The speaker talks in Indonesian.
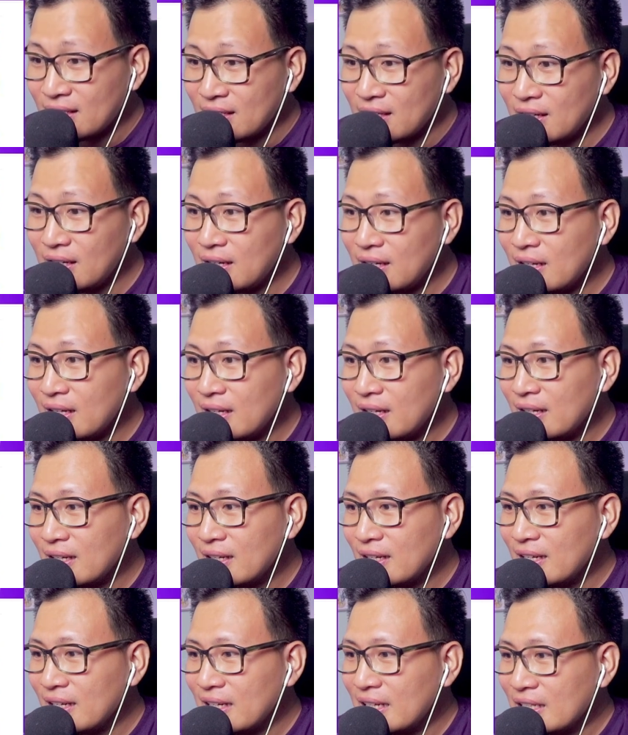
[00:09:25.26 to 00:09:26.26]
Ah,
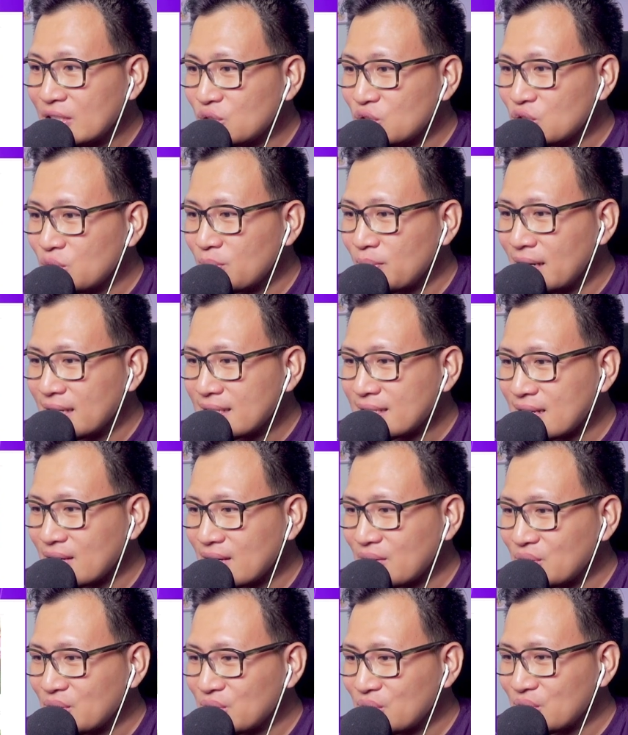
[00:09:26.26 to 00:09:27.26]
17
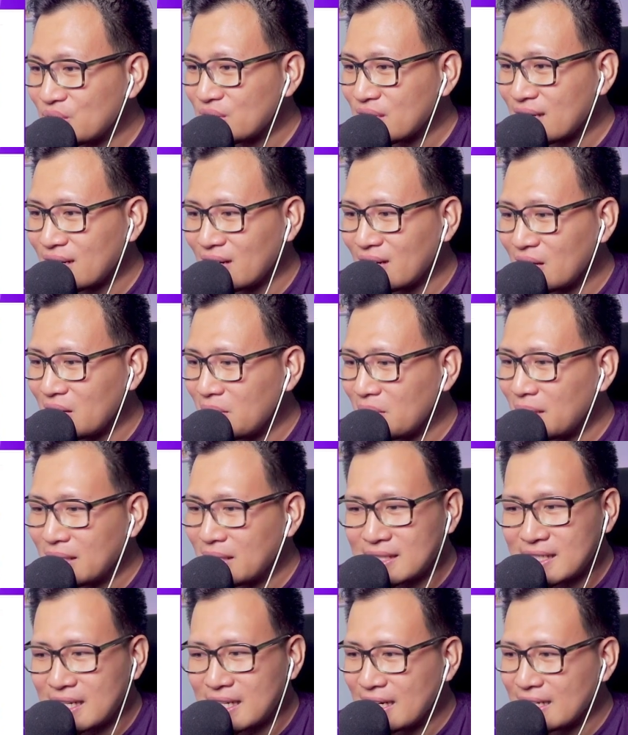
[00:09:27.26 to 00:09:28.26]
Agustusan ini
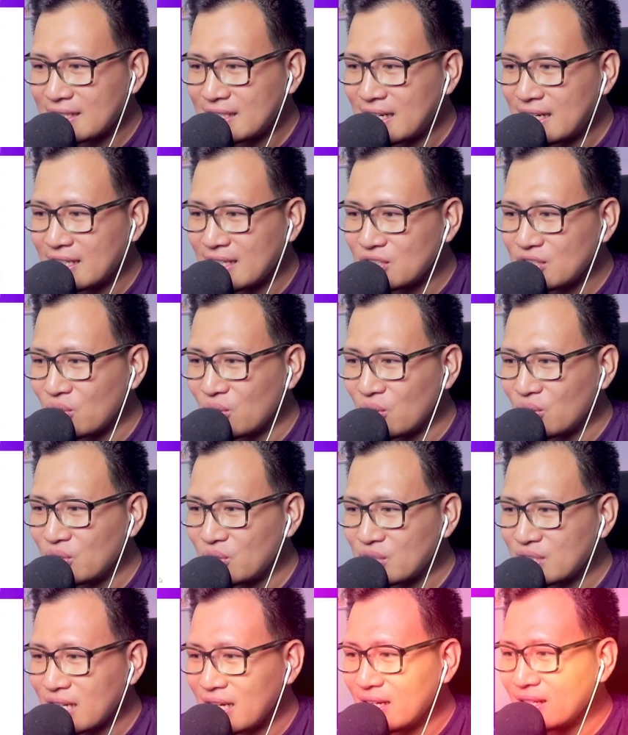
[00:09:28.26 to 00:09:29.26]
memang sangat-sangat seronok
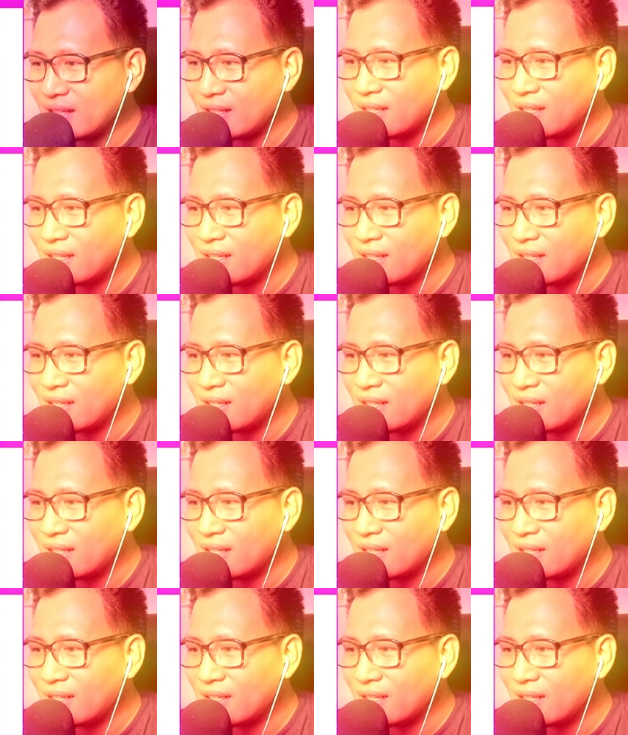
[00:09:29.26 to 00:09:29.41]
sekali